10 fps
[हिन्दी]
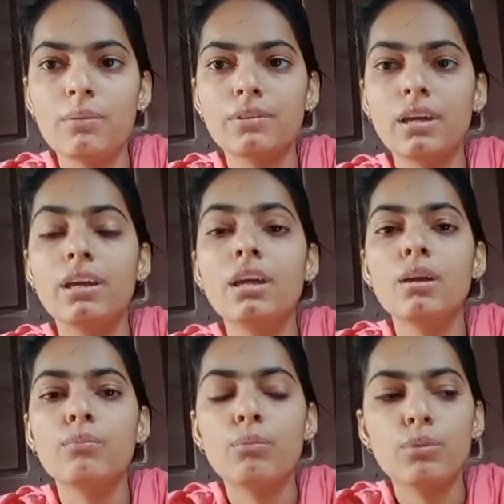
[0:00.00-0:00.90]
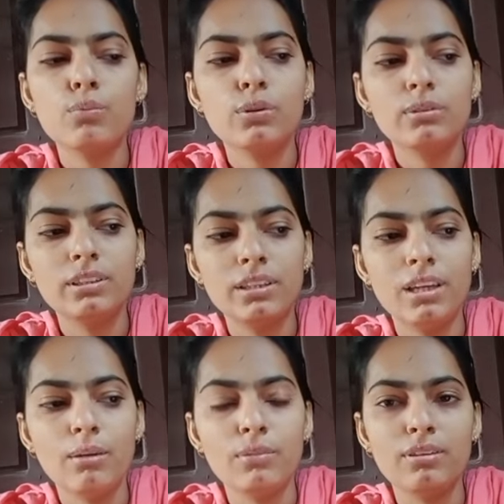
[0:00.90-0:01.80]
क्या बताएं मम्मी बोलती थी
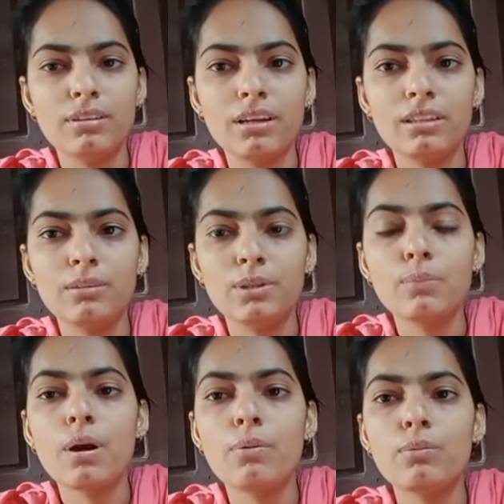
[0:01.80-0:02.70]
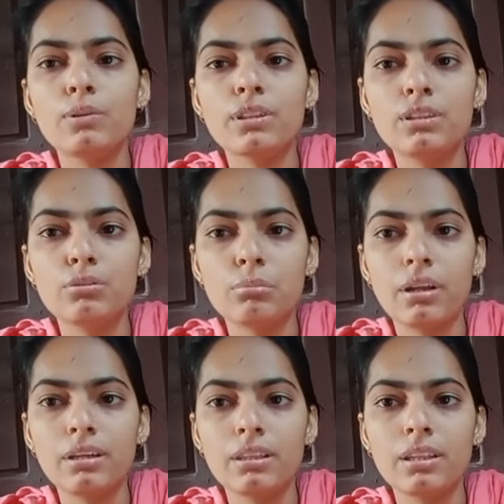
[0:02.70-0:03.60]
हमेशा कि मतलब पापा बोलते थे
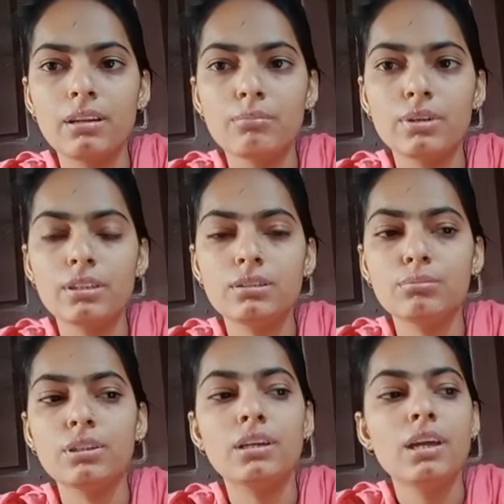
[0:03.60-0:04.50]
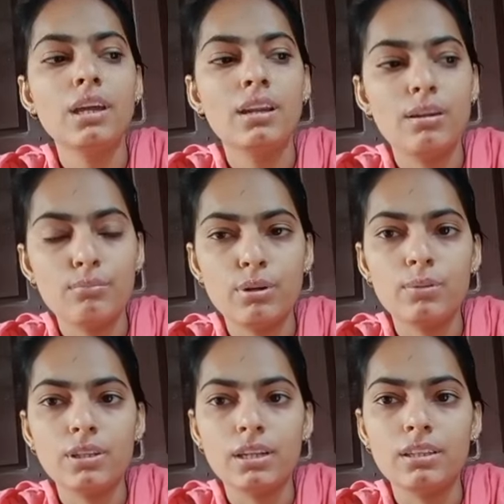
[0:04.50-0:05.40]
तुम्हारा कितना नंबर है जब मैं नंबर
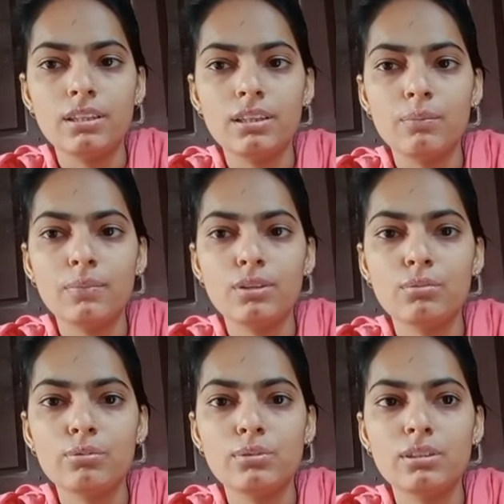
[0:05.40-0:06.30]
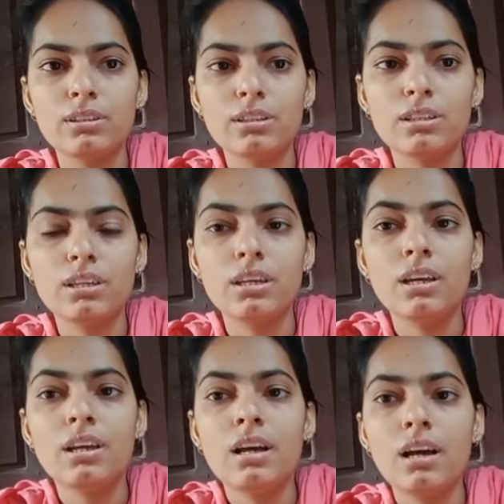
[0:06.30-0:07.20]
बताती थी अपना तो बोलते थे कि
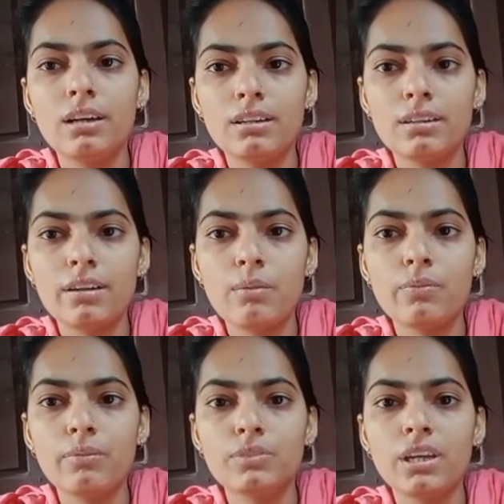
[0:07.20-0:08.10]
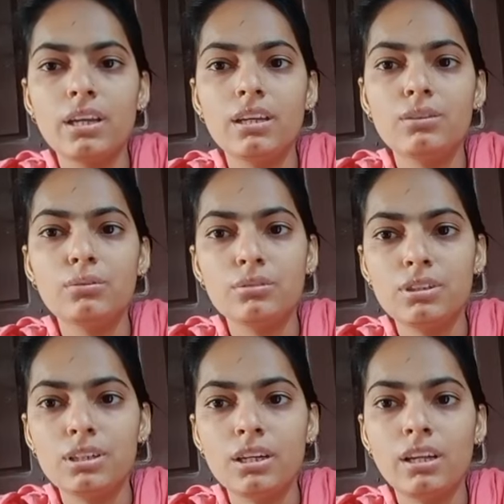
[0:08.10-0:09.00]
अगर कटाप कम जाएगी तो
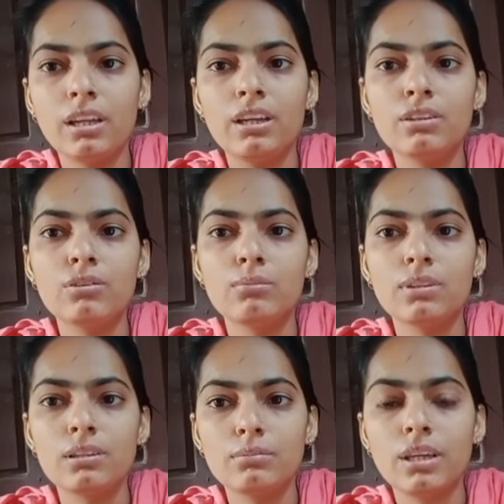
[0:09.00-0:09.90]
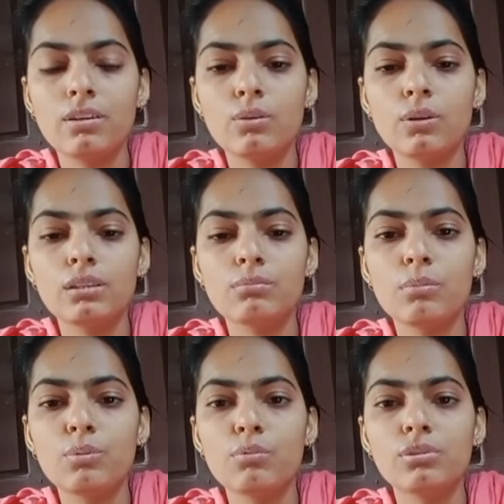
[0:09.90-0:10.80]
ठीक है नहीं तो मतलब नहीं होगा तो
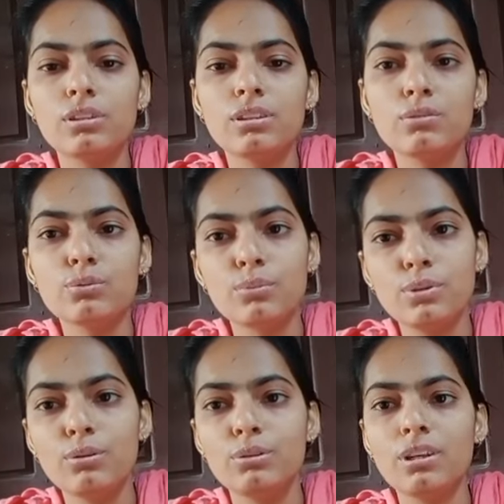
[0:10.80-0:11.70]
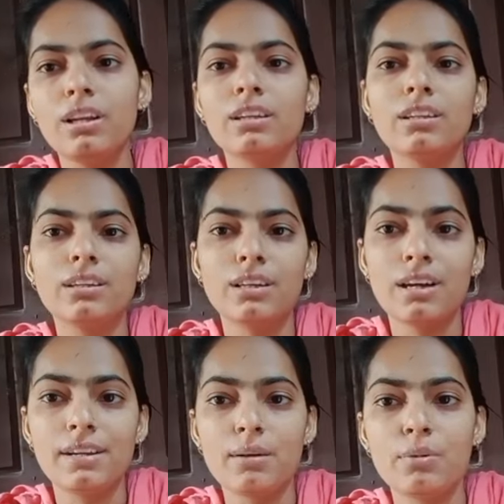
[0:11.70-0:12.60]
मम्मी बोलती थी कुछ भी हो जाए लेकिन
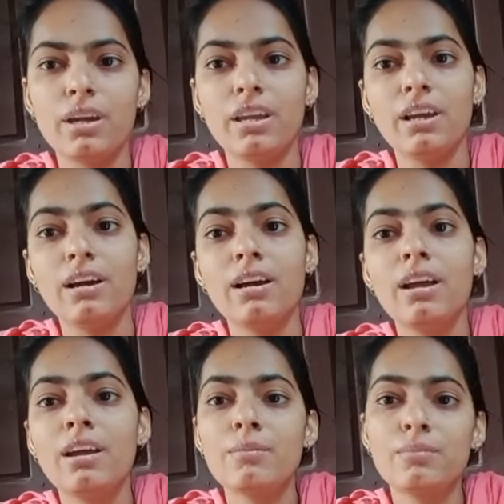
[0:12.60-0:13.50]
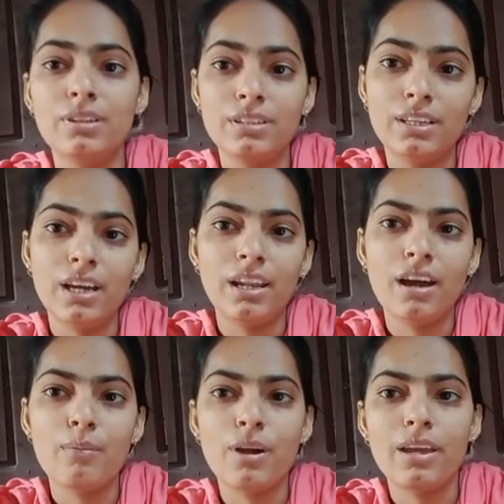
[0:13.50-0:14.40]
इनका नाम आएगा प्रीति का
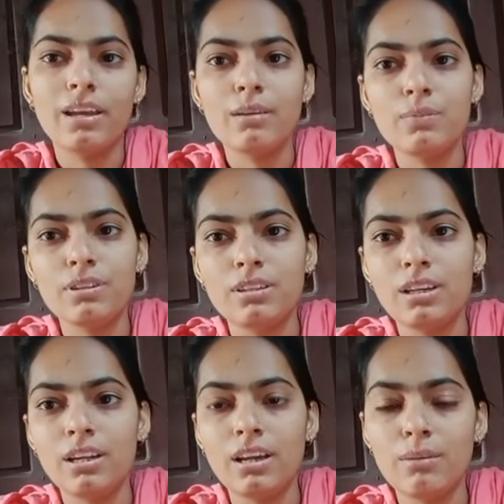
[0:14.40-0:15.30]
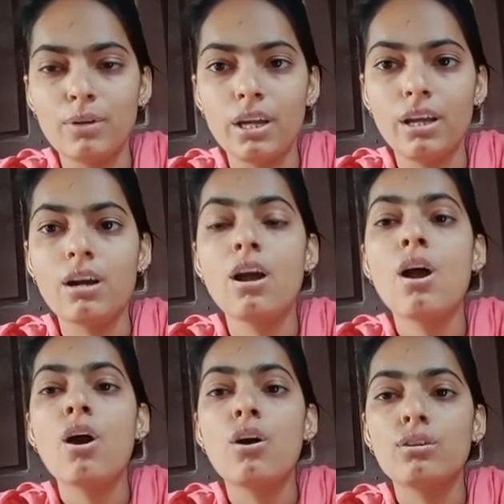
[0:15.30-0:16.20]
नाम आएगा प्रीति का नाम आएगा
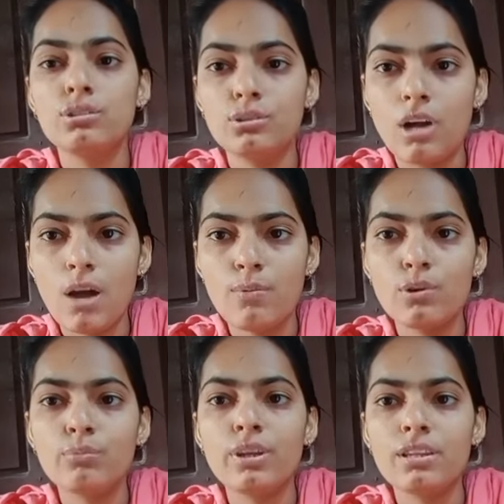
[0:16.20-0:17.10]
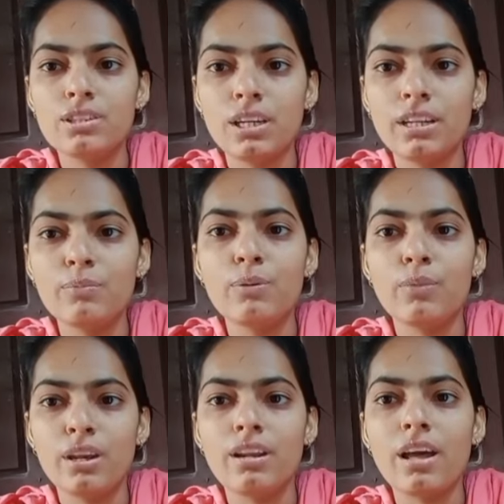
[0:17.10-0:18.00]
और जो आप लोग मेरे चैनल पर
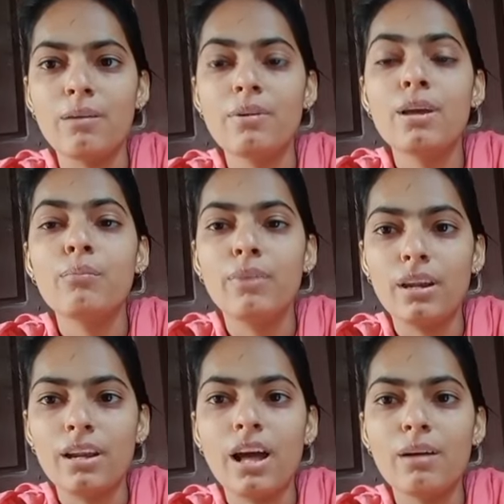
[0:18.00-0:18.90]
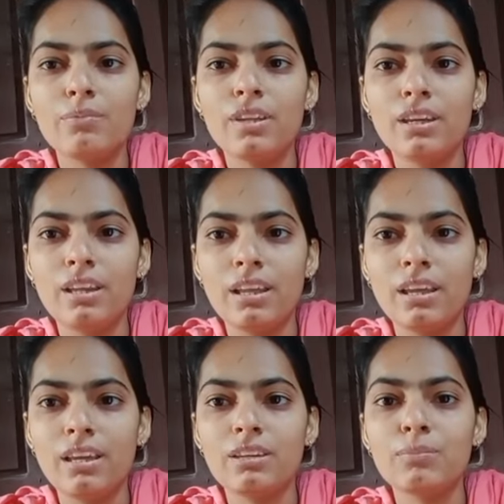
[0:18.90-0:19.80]
मेरे नाम मेरा नाम देख रहे
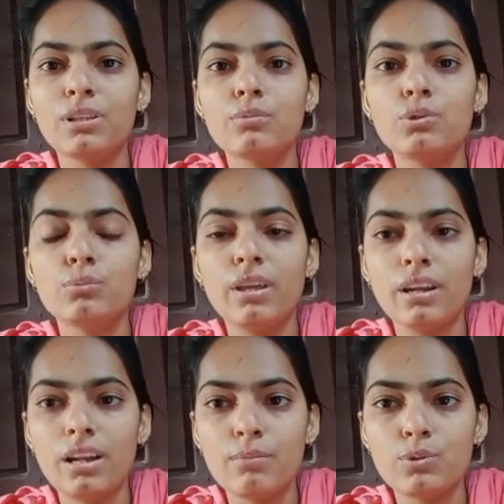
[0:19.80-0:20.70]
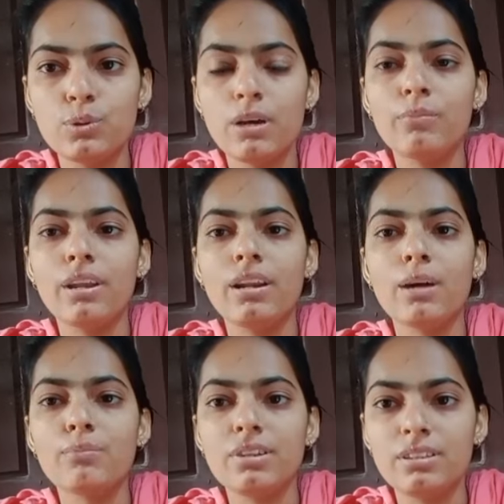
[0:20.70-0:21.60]
हैं मतलब जो मेरा नाम जुड़ा मेरा
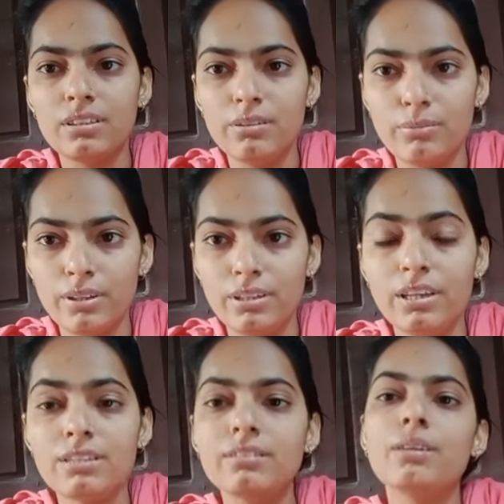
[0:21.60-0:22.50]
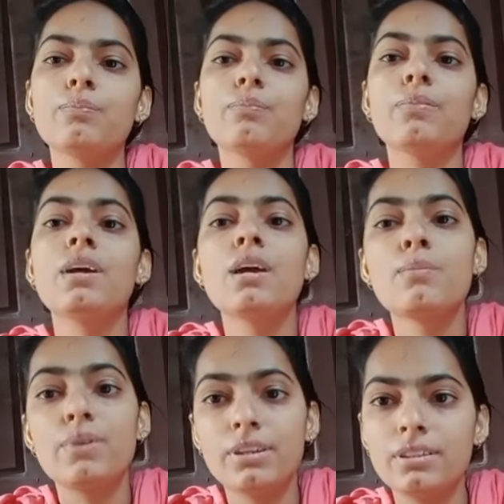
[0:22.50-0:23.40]
नाम प्रीति त्रिवेदी है सिर्फ
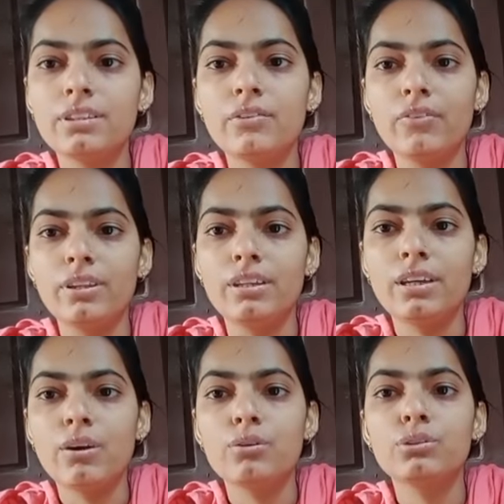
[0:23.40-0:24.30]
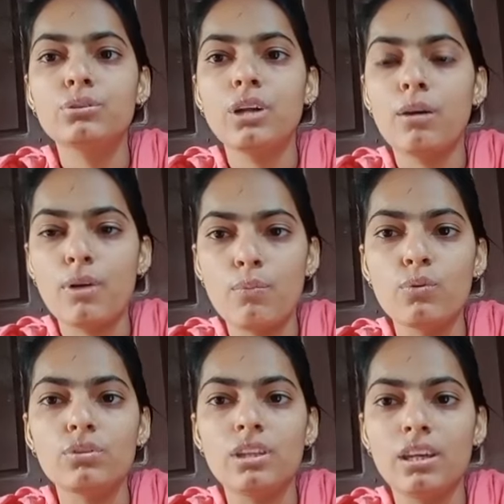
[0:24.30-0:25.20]
प्रीति द्विवेदी है और जो नाम आप
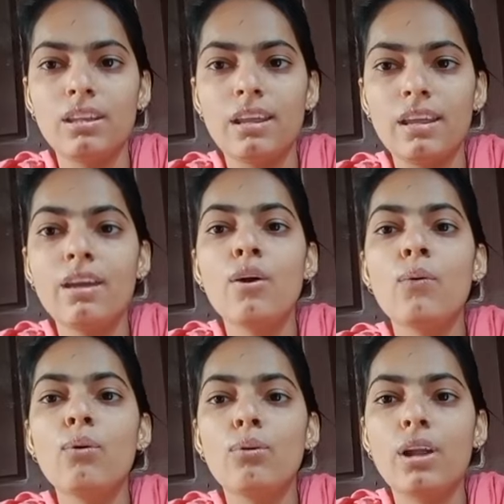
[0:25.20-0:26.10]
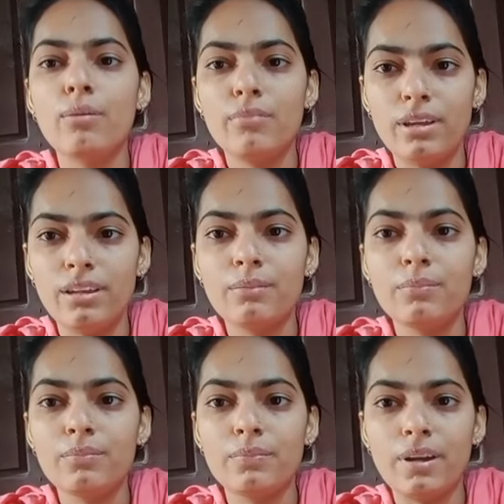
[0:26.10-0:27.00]
लोग देख रहे हैं और नाम मैंने
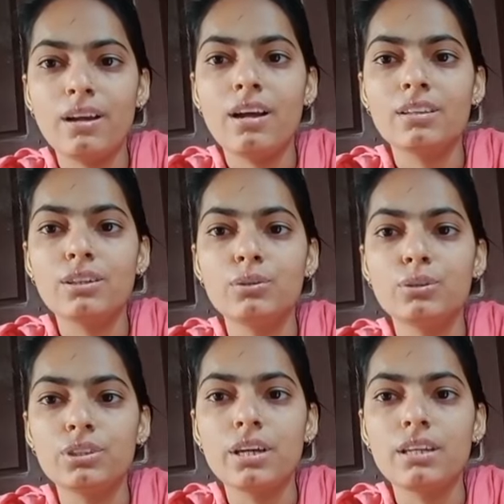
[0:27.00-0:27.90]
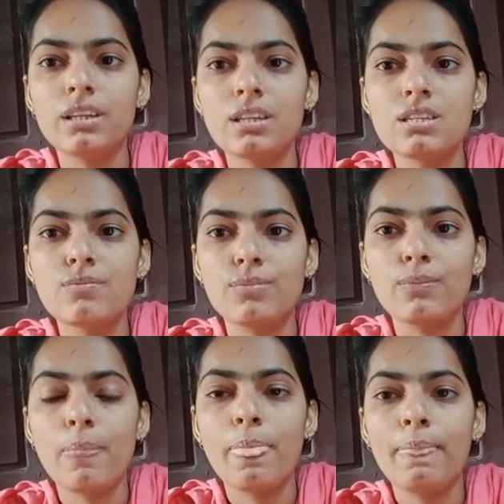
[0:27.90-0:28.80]
रखा था 2021 में